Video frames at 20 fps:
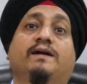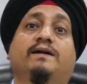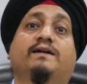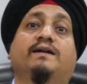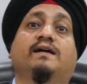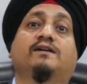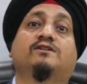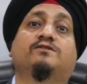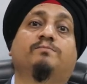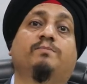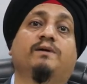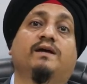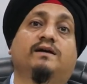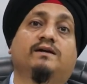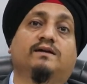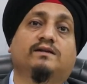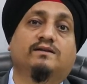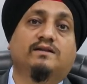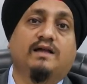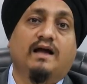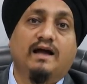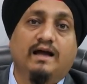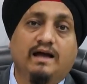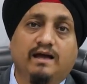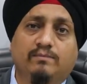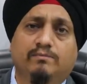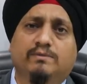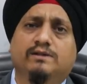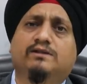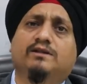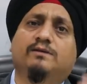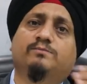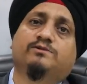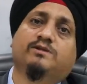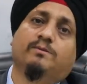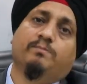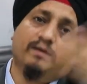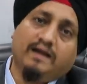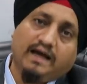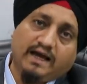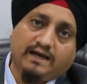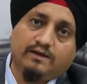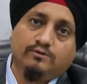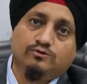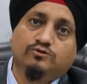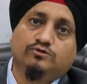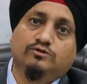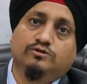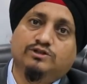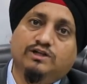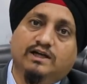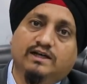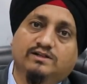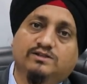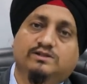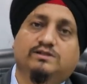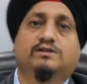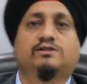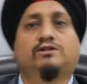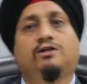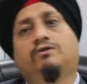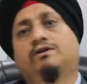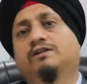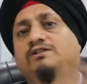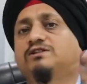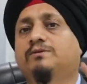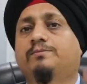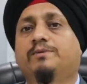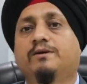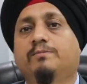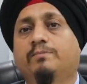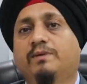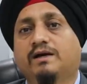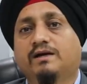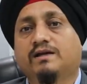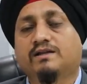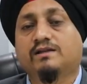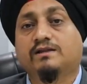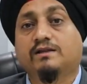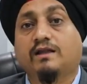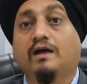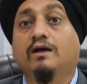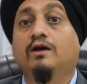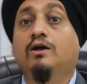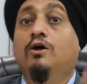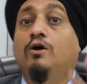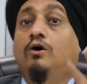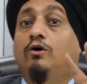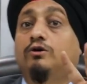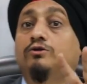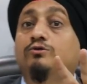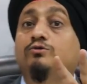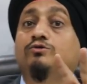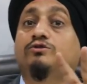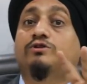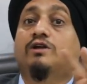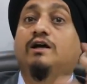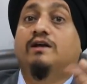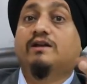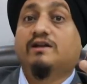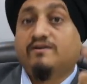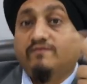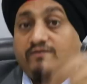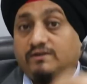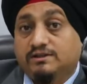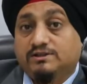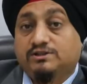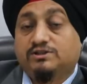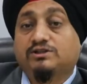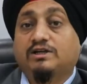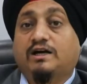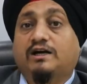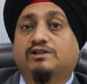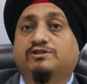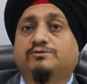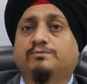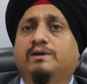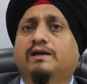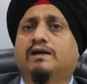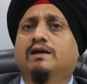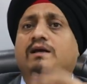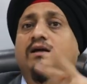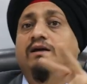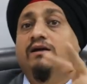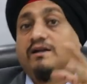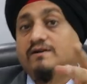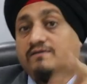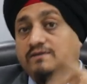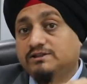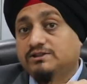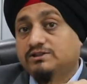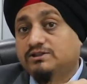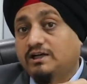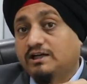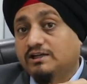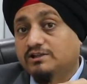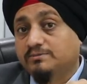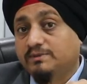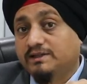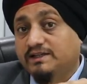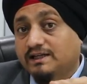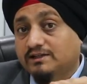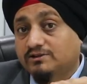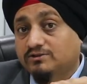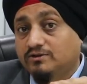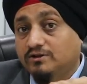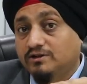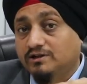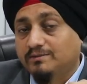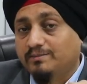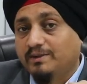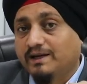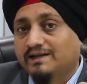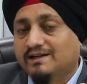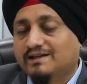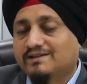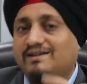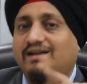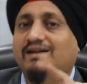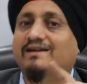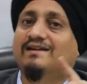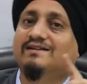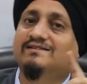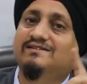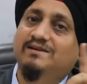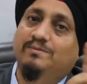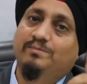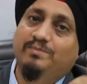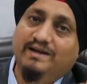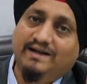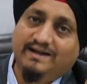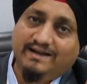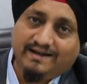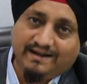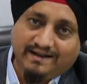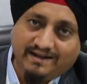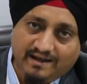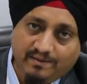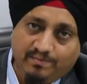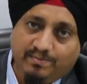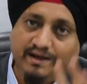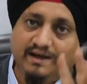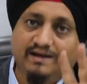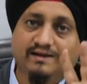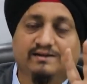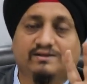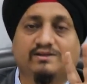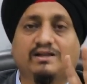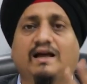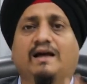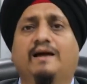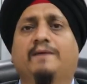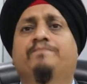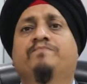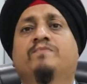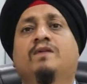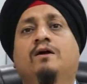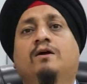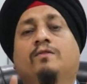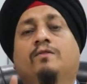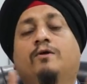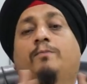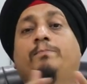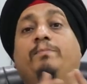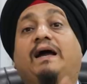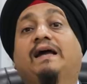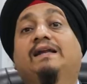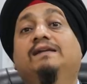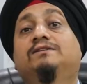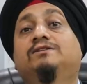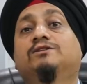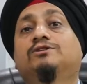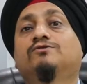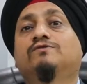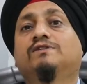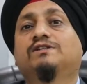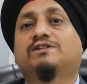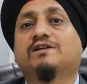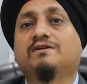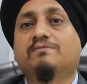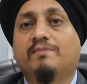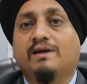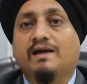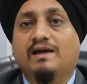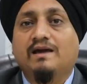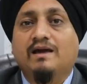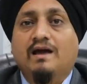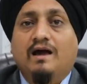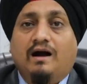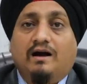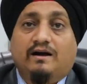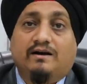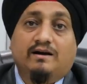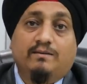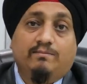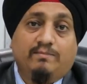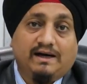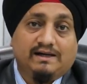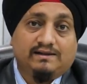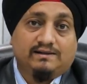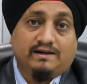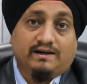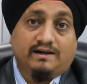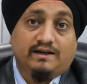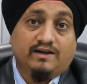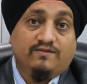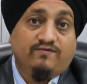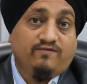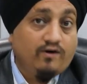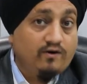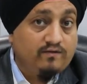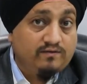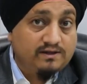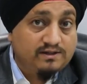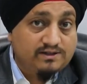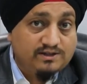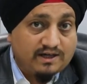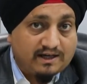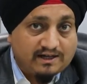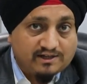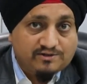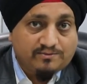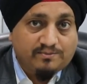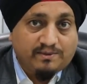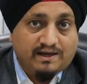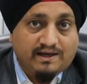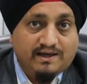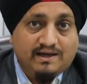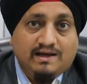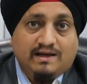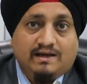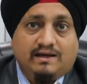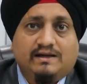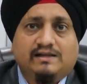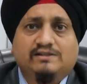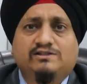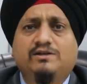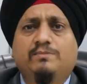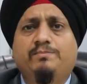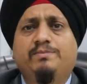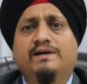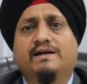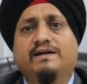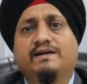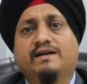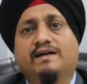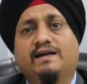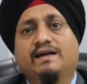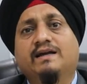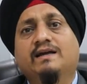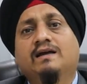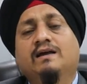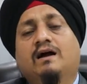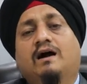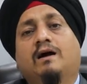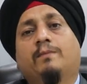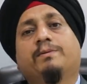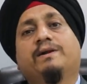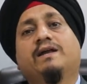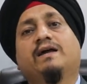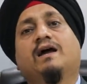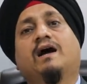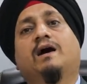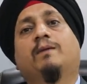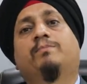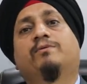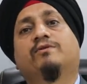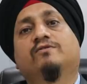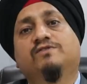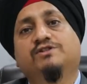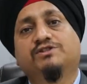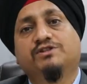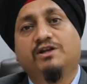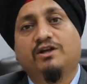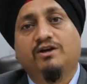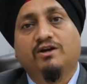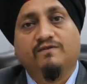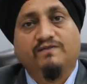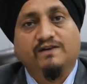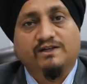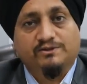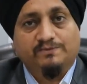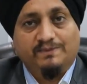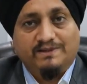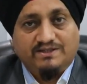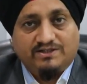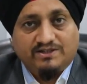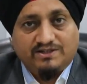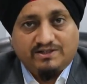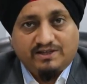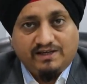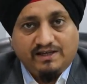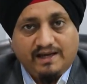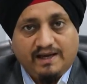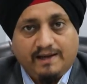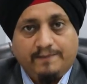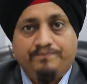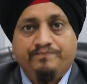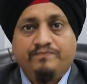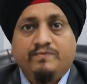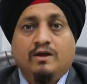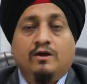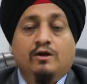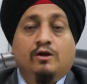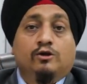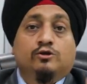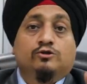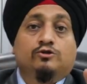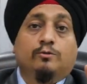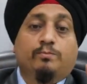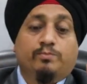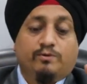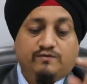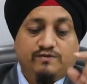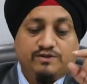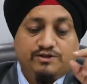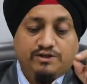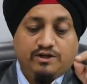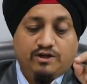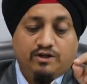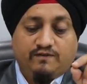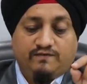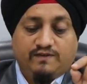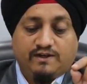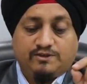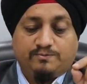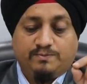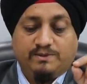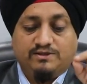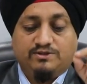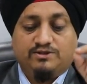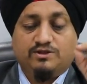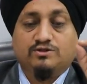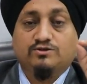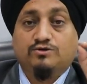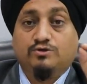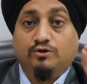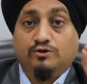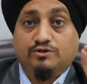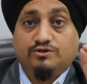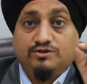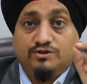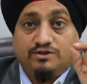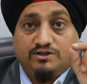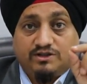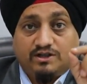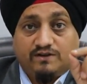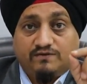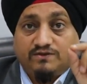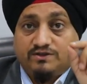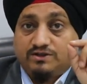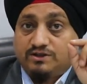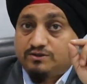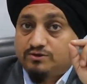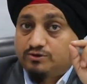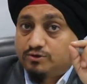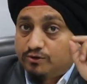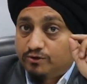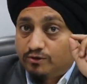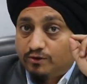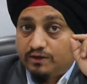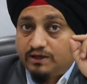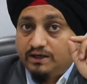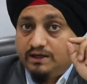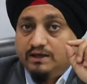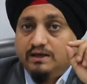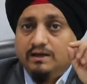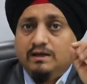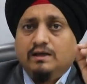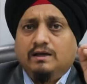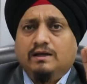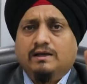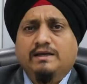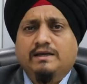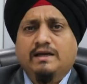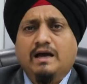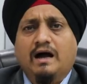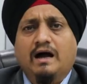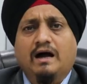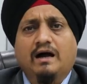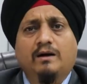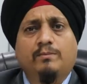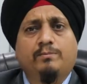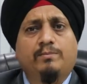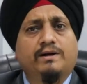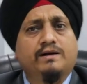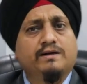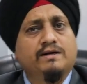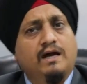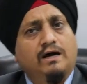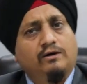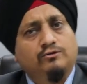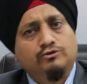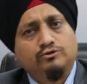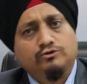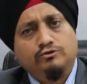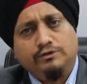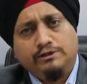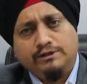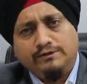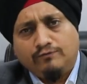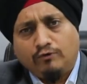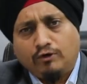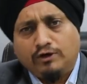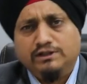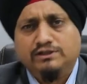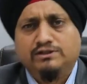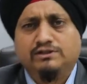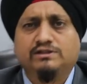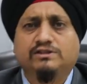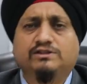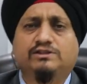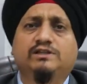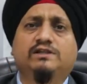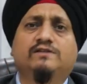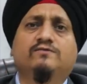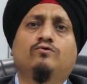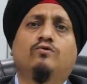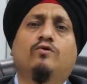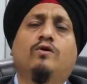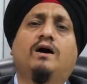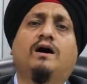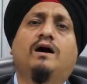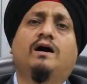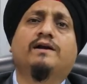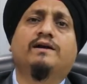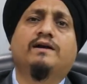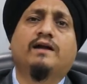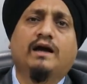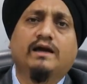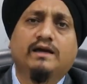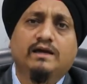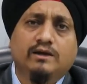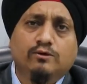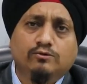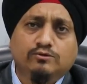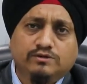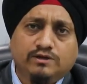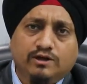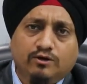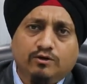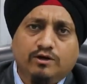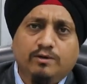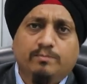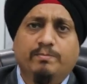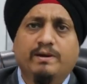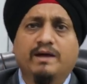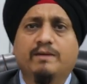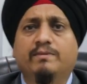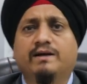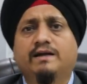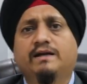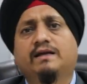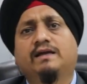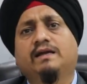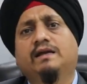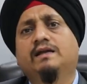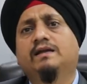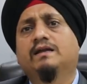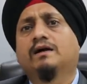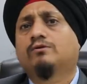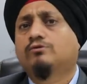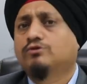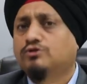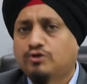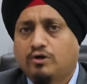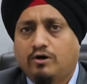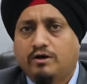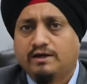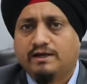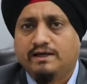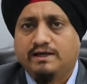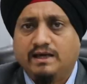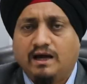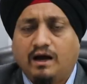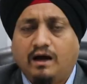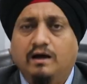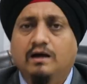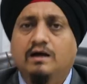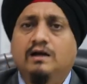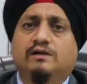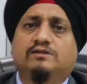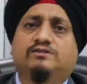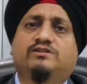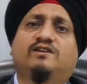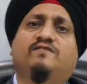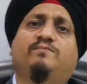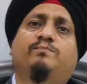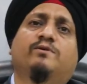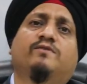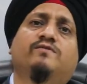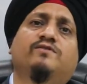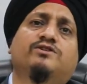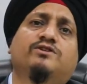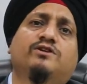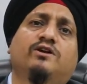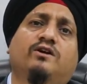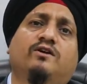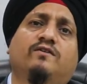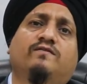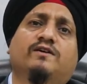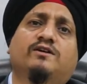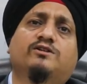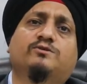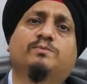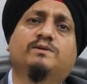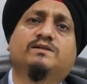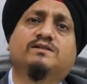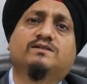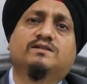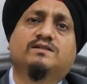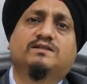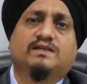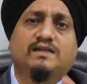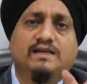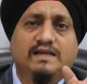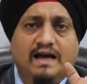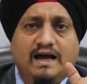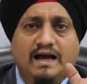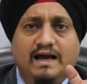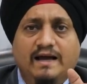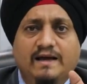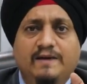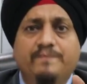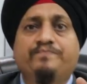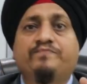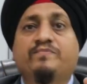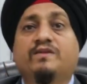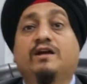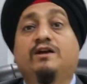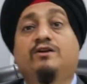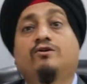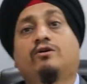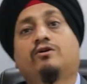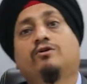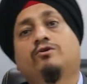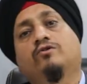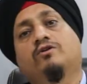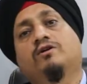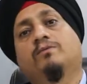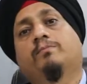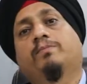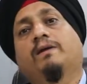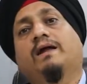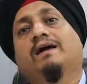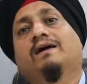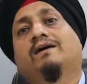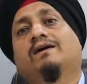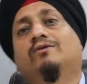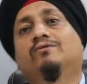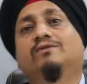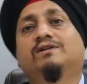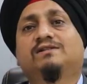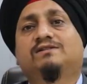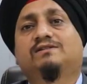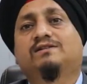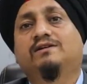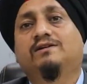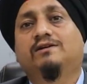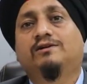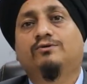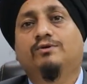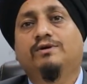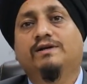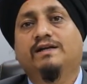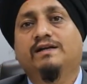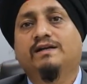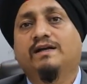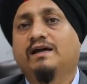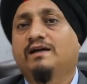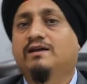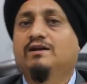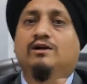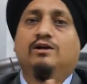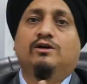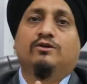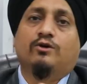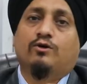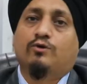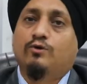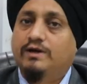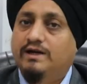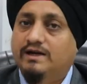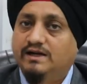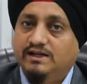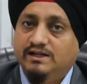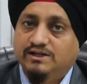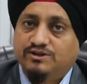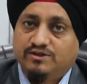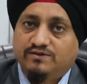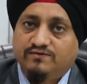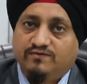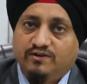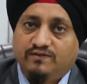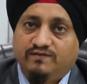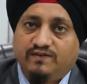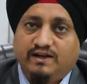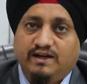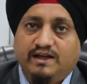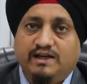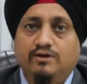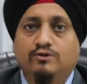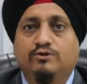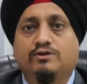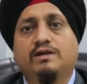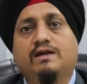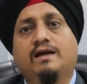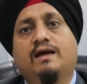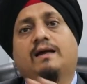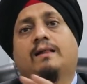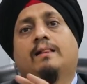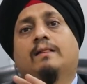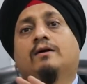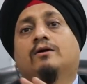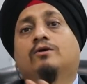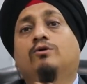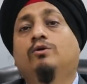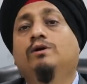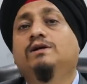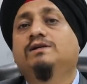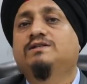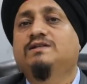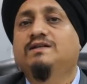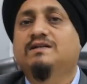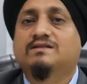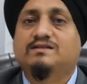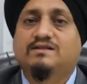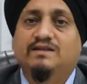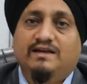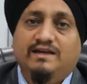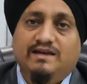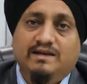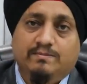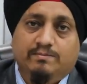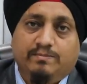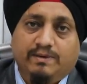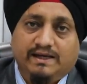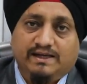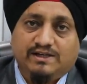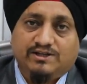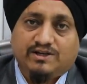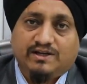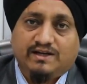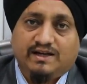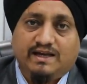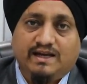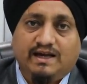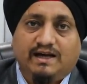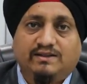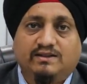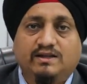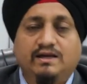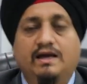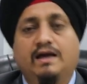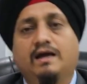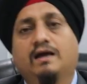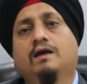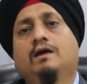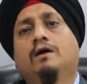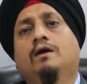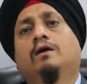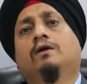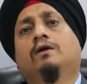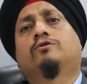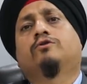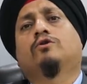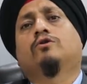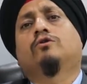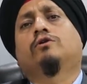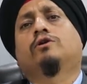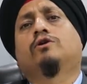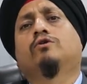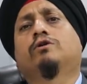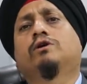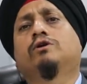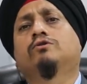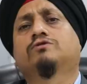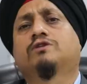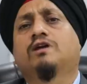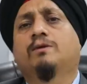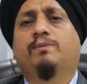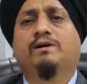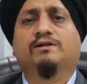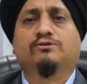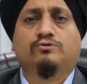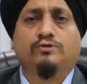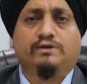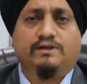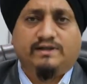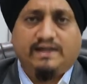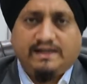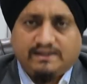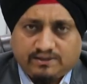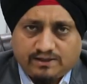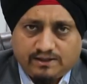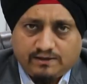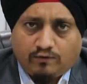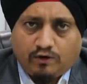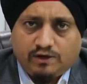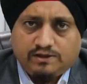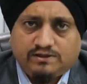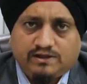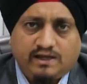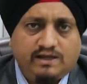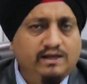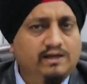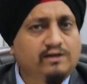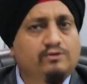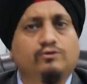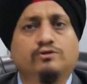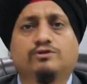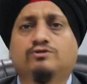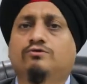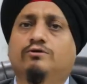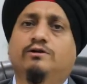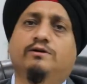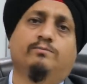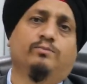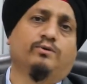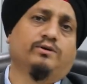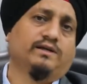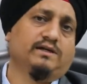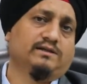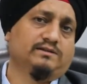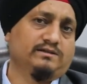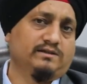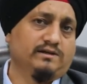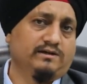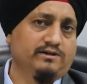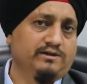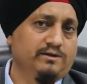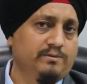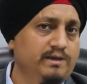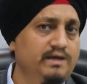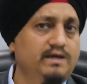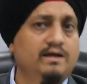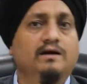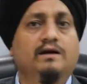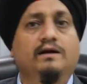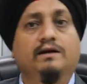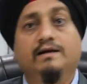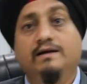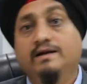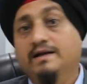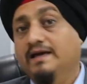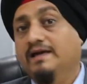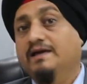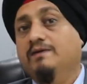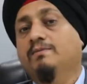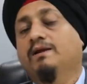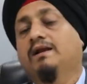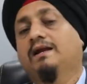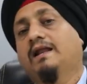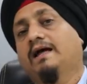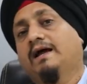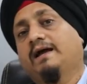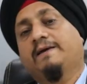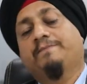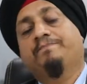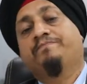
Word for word: में टैक्स पे करता है मतलब सप्लायर उसको चार्ज करता है और रेसिपियंट पे कर देता है और दूसरा रिवर्स चार्ज में रिवर्स चार्ज में टैक्स कौन पे करता है रेसिपियंट ही पे करता है तो पहली सिचुएशन में अगर हम बात करें कि फॉरवर्ड चार्ज में रेसिपियंट ने अपने यहां प्रोविजनिंग ऑफ एक्सपेंसेस की है तो प्रोविजनिंग ऑफ एक्सपेंसेस गुड्स एंड सर्विसेज दोनों की यहां पर ना उसको इनवॉइस रिसीव हुआ ना ही उसने कोई पेमेंट की ना कुछ और किया सिर्फ प्रोविजनिंग ऑफ एक्सपेंसेस किया है इन ऑर्डर टू कंप्लाई अकाउंटिंग स्टैंडर्ड 29 तो कोई कंडीशन फुलफिल नहीं होती है कोई जीएसटी की इंप्लीकेशन नहीं आती है तो क्योंकि उसके पास कोई टैक्स इन्वॉइस नहीं है तो इसको इनपुट टैक्स क्रेडिट भी नहीं मिल रहा